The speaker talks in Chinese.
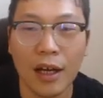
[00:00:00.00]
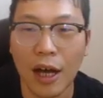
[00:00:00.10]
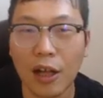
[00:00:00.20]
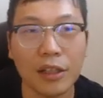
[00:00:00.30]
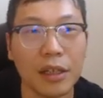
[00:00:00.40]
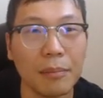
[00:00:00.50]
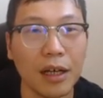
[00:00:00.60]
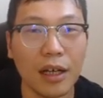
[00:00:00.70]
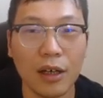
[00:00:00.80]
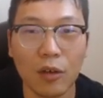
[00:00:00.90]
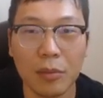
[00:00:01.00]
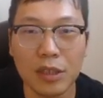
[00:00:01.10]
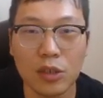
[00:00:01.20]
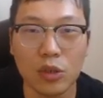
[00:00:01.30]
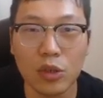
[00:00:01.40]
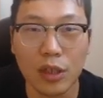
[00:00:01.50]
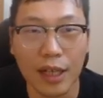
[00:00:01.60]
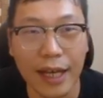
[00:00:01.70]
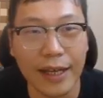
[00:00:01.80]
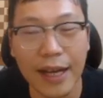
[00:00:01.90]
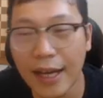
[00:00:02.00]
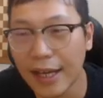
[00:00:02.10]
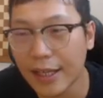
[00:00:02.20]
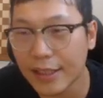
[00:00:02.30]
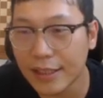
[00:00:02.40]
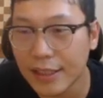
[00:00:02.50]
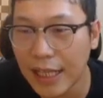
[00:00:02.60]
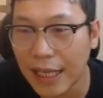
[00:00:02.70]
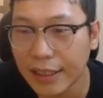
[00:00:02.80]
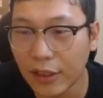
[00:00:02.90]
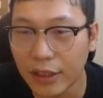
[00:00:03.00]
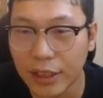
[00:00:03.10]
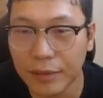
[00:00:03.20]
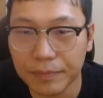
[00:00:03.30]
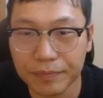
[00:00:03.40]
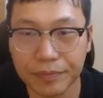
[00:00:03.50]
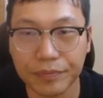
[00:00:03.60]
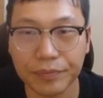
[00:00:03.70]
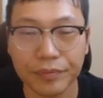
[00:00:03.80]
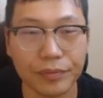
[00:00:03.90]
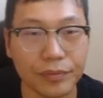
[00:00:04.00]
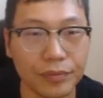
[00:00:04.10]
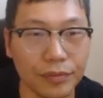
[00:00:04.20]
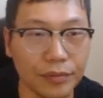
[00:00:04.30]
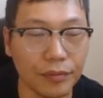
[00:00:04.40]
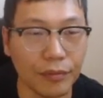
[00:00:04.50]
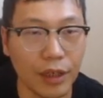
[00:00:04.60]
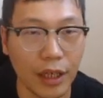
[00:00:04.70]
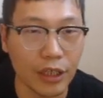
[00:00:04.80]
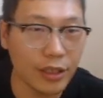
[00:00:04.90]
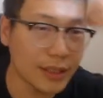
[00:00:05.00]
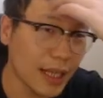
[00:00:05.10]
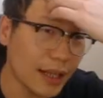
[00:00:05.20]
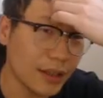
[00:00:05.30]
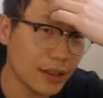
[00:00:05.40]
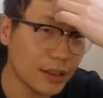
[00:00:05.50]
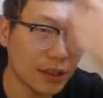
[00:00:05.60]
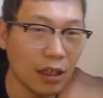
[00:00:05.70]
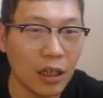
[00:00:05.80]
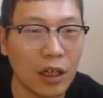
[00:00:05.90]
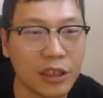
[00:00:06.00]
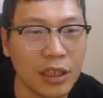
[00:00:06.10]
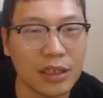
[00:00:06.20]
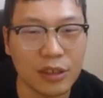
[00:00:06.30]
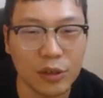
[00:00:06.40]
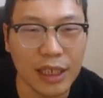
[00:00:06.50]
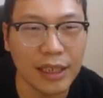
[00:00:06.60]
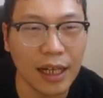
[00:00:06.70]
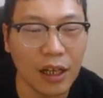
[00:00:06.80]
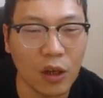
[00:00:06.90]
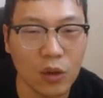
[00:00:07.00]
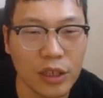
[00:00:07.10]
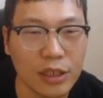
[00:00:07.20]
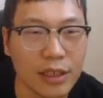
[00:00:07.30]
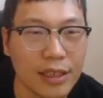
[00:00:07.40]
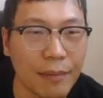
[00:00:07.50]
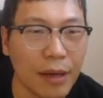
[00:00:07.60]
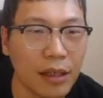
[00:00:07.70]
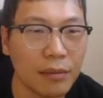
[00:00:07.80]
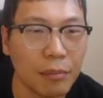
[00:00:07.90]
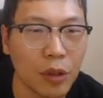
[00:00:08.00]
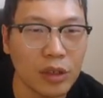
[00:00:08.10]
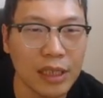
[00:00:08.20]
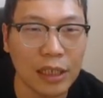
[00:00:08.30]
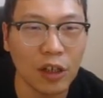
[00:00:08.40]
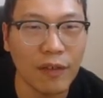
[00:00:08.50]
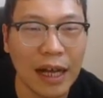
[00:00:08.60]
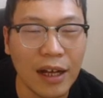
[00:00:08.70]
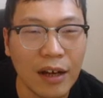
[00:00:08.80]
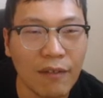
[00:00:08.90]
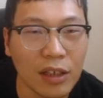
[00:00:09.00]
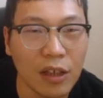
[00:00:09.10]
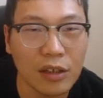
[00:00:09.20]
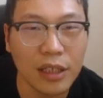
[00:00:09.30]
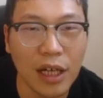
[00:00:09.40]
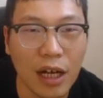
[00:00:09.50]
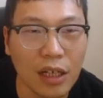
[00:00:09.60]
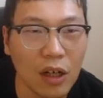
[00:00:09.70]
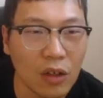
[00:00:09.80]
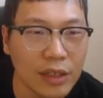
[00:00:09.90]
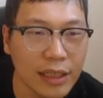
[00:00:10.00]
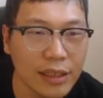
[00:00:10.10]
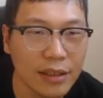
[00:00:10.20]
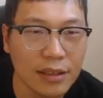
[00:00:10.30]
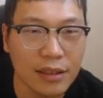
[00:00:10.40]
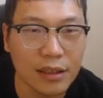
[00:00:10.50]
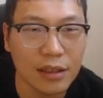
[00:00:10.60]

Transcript: 好，那么我们继续来看下一道题，H 三。哦，这个棋就简单了，后吃 G 三嘛，没有其他招法，王到 d 二，然后再 G 四，